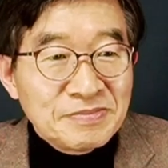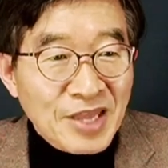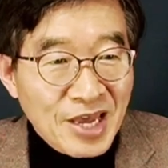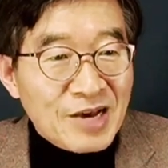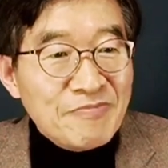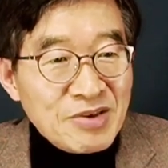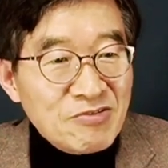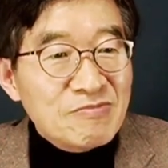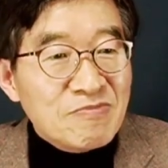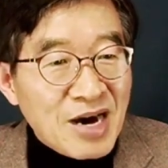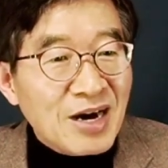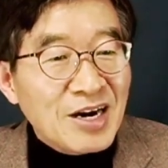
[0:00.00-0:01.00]

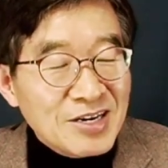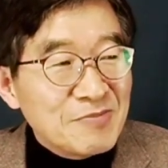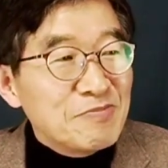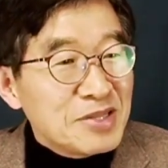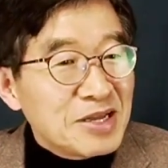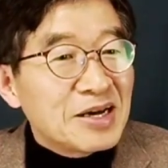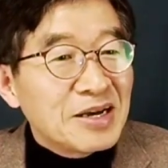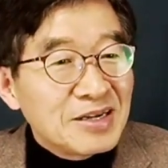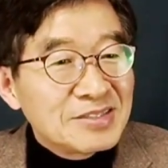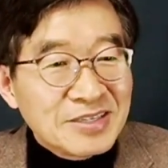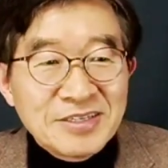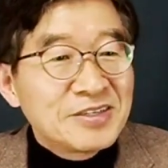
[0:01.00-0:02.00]
대한민국 망한 겁니다.
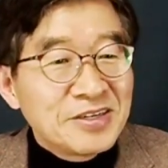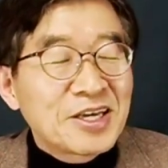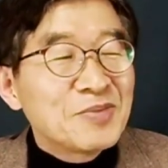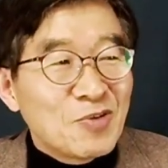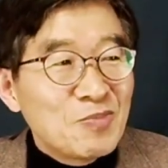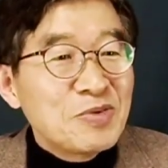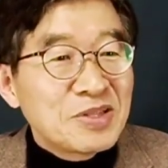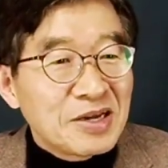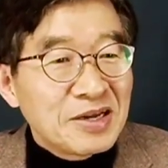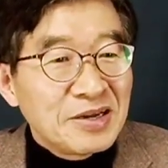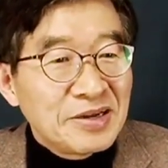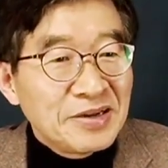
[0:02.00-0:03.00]
저는 그렇게
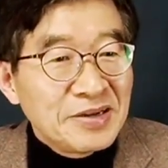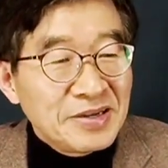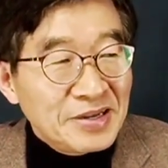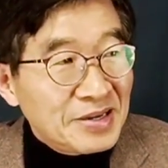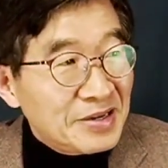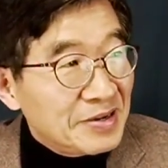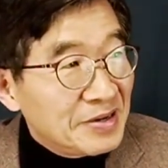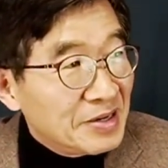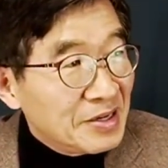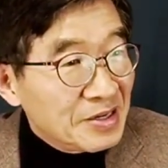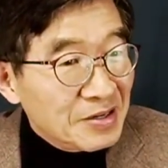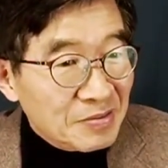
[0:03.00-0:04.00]
봅니다. 예.
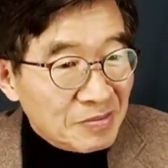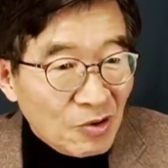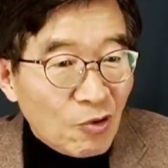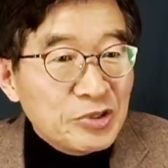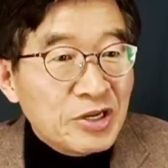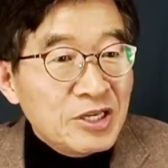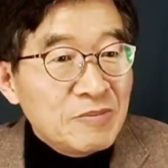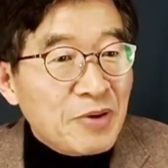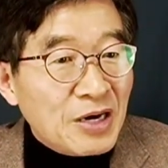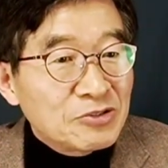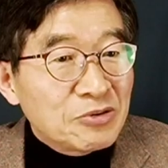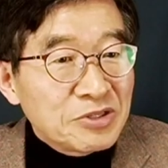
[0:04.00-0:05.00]
뭐 오늘 이
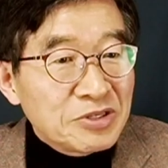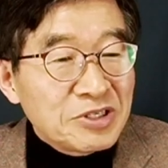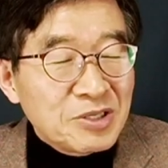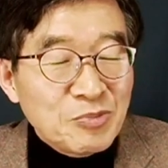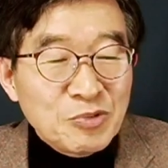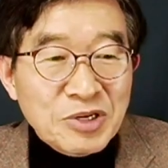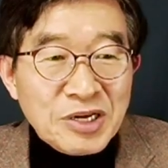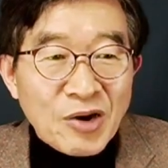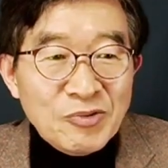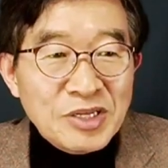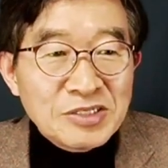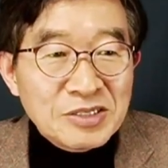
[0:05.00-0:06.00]
방송 들으신 분들
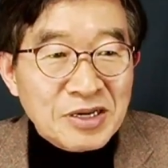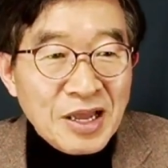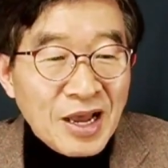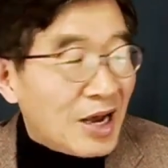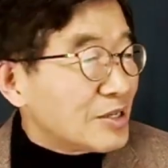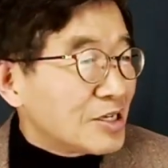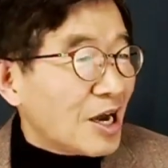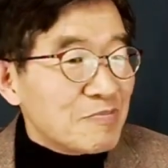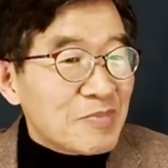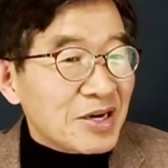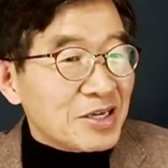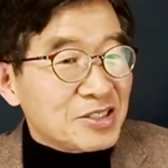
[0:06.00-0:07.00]
가운데서 아직
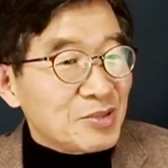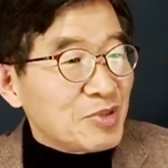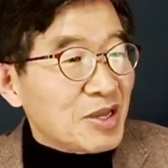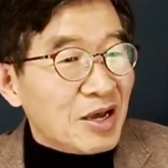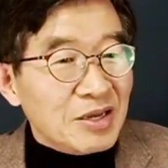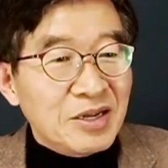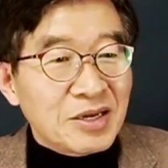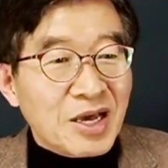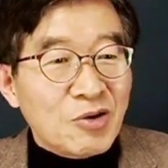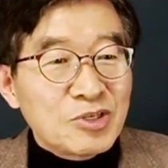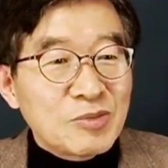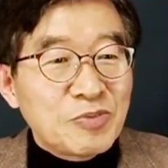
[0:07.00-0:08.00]
안 망했습니다. 이렇게
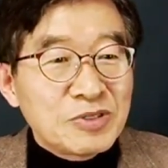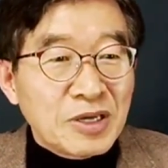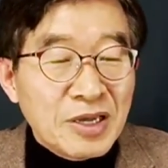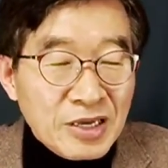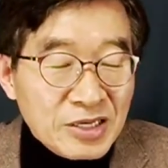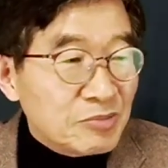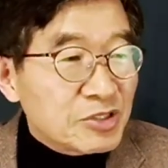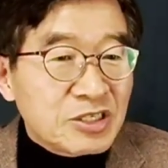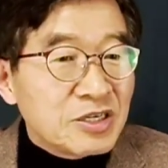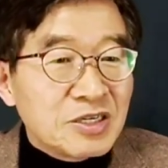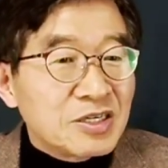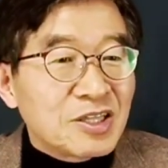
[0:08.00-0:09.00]
하고 싶은 이 여러분
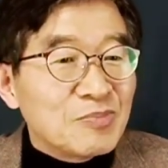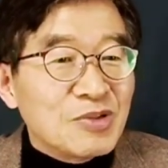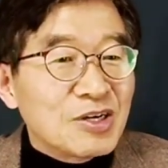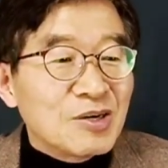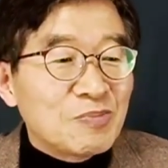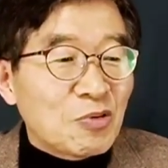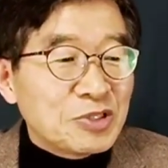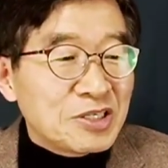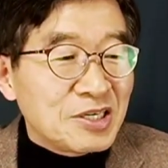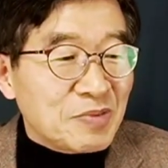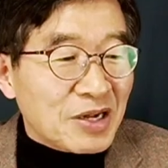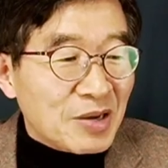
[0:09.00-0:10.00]
선거 덮는 거
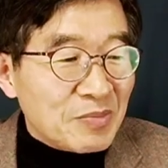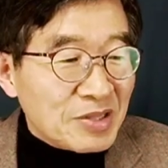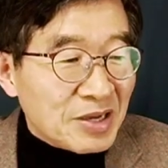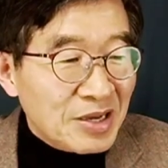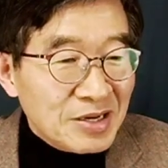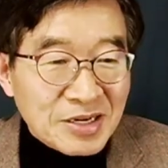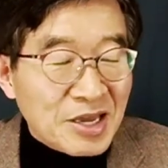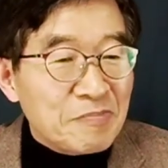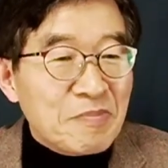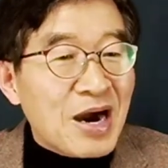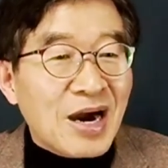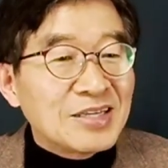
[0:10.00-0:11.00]
보시기 바랍니다. 그게
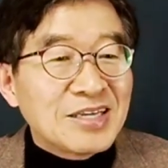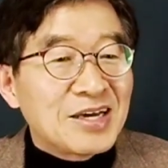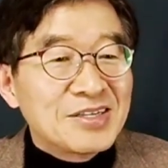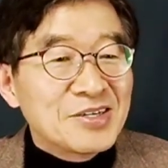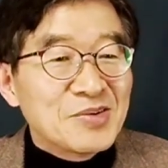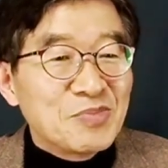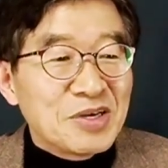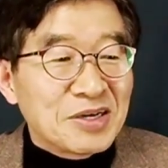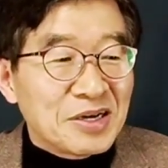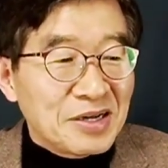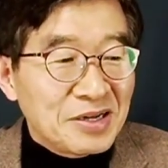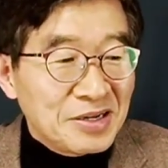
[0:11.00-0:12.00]
망하지 않은
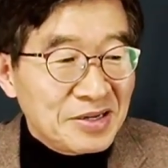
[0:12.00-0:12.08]
겁니까?